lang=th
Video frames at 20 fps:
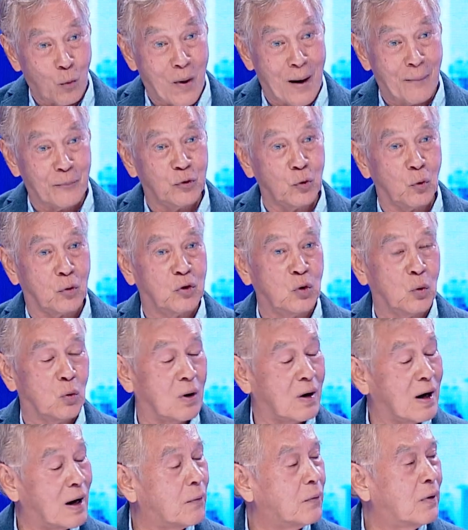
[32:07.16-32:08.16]
ความสุขอยู่
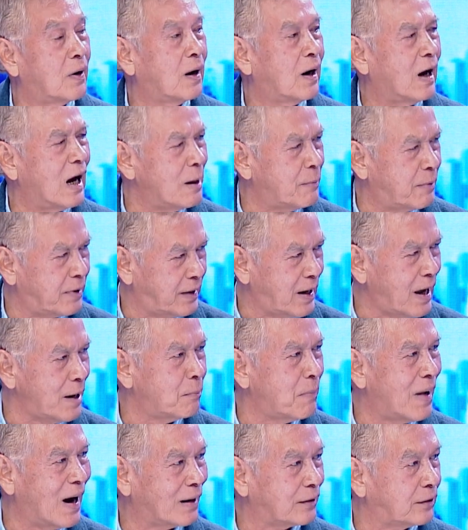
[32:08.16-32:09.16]
กับเขา ให้มันได้
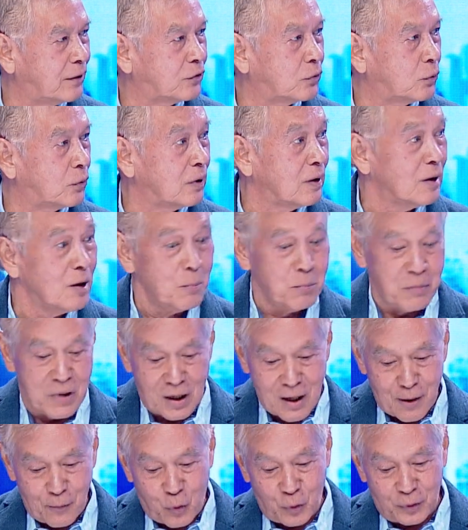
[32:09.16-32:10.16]
มากที่สุดเหมือน
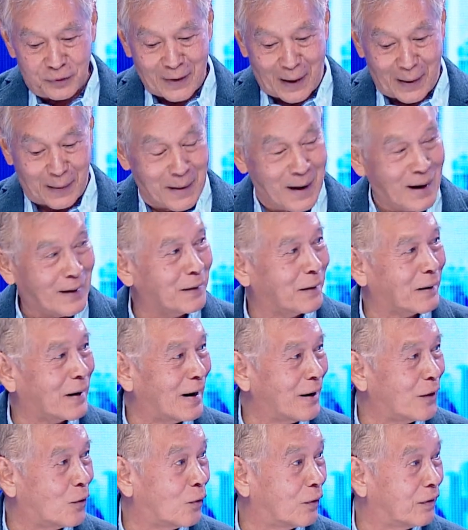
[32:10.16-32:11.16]
กับคุณแต่งงานกับใคร
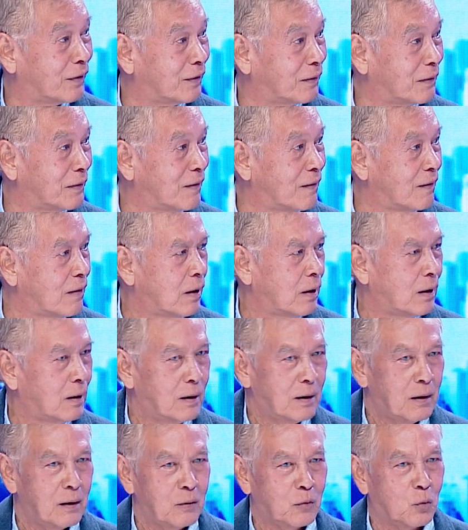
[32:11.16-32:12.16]
คนหนึ่ง
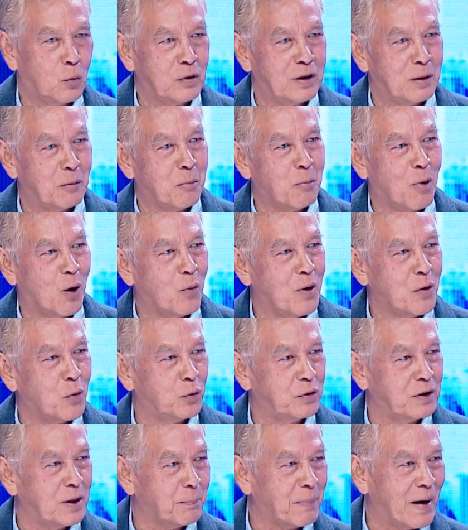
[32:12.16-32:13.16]
คุณจะมาบอกว่าคุ
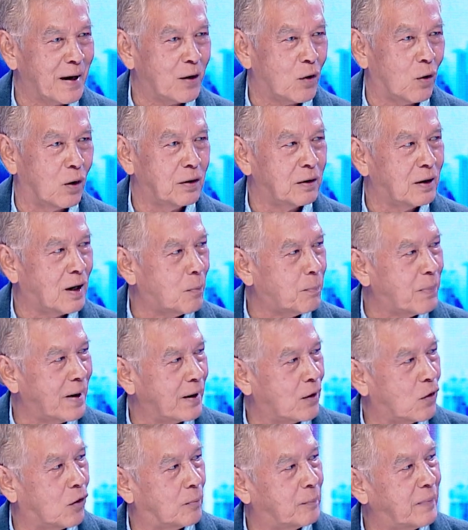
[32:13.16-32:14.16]
ณจะไปก่อนหรือเข้าไป
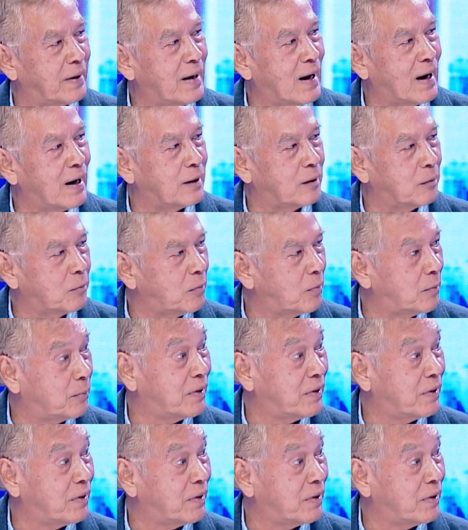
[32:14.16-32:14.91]
ก่อนไม่ได้นะมัน